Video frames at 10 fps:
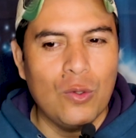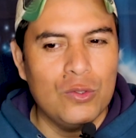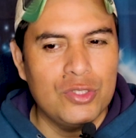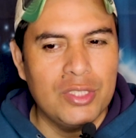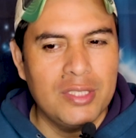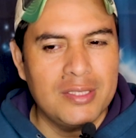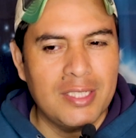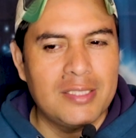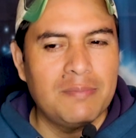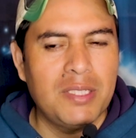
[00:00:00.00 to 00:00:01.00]
coches
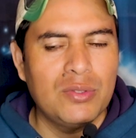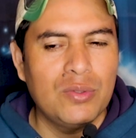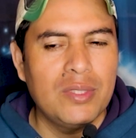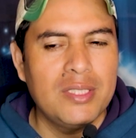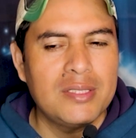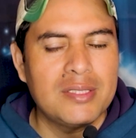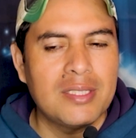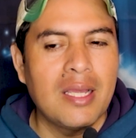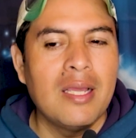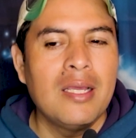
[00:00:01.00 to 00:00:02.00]

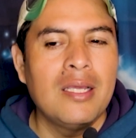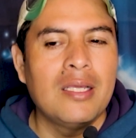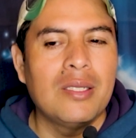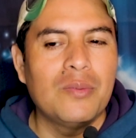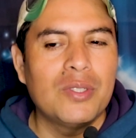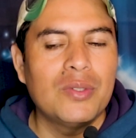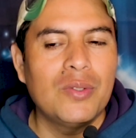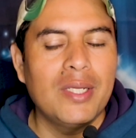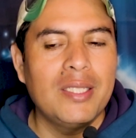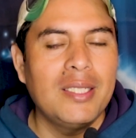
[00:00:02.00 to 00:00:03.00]
españoles. Y
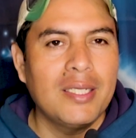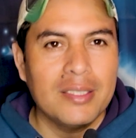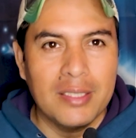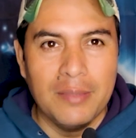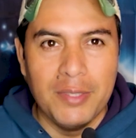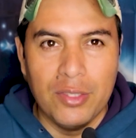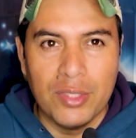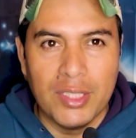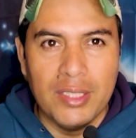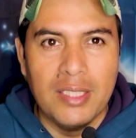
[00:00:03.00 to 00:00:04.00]
bueno, el link del video
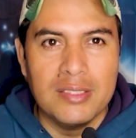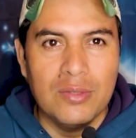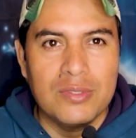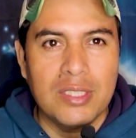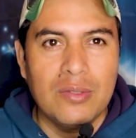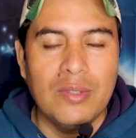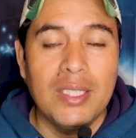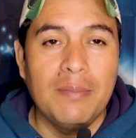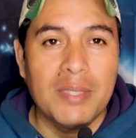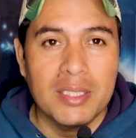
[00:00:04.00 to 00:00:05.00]
original se los dejo
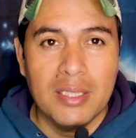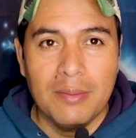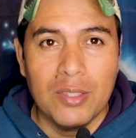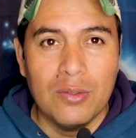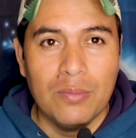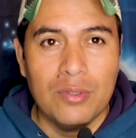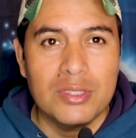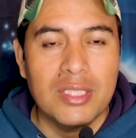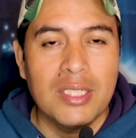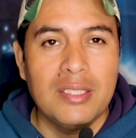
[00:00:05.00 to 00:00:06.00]
en la parte de abajo por
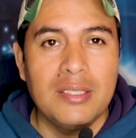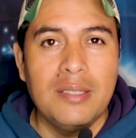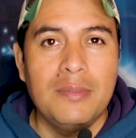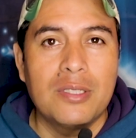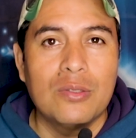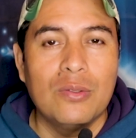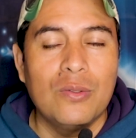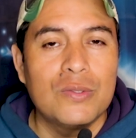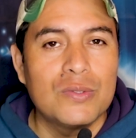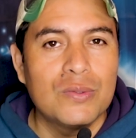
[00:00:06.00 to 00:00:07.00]
si quieren ir a verlo
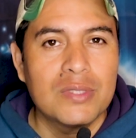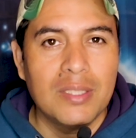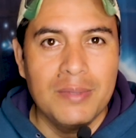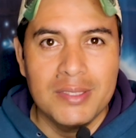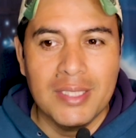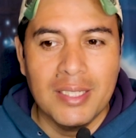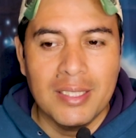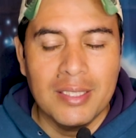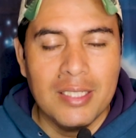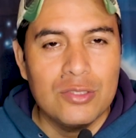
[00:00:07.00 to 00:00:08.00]
o suscribirse al
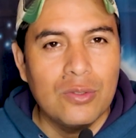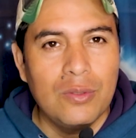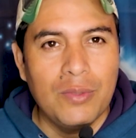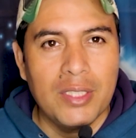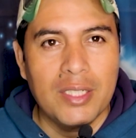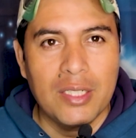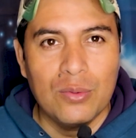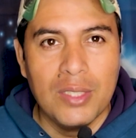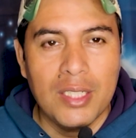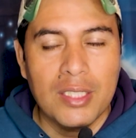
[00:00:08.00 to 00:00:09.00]
canal. Yo le voy a dejar
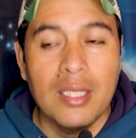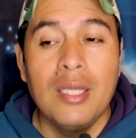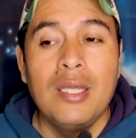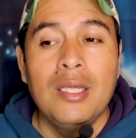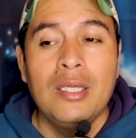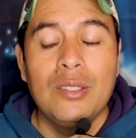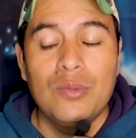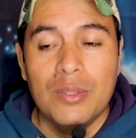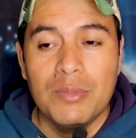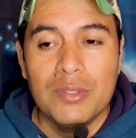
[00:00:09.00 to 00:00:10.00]
un like. Y
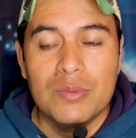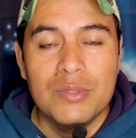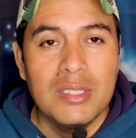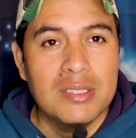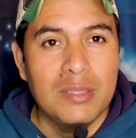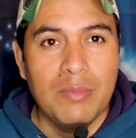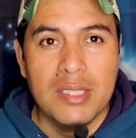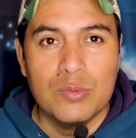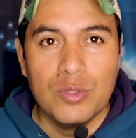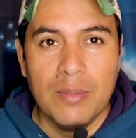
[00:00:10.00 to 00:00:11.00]
bueno amigos, pues ya sin
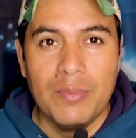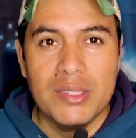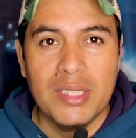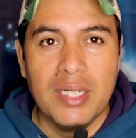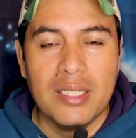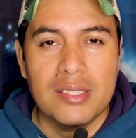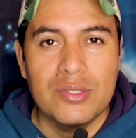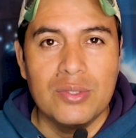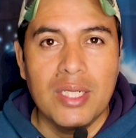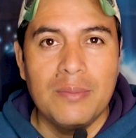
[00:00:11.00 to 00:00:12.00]
más voy a empezar a
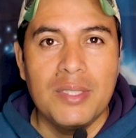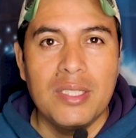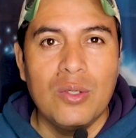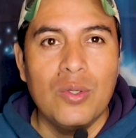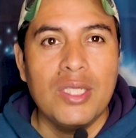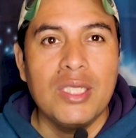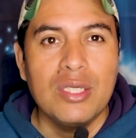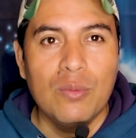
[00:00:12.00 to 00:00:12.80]
reaccionar al video y